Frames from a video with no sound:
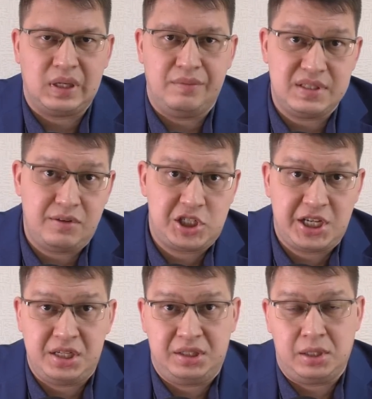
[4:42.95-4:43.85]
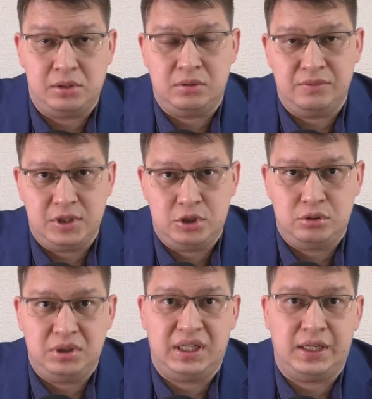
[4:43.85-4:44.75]
В завершение данного
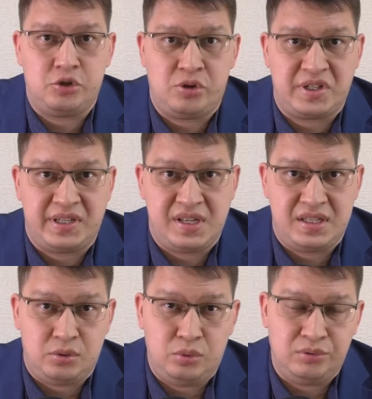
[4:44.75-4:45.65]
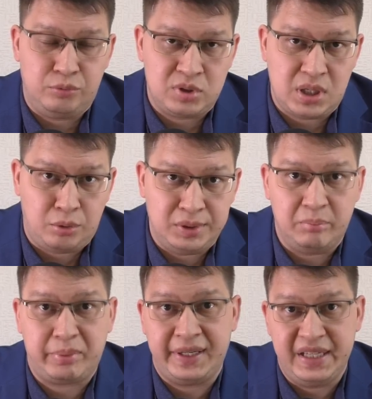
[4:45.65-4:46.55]
видео я хочу рассказать о двух
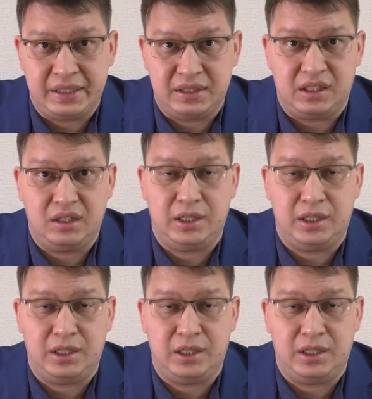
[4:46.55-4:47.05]
законопроектах,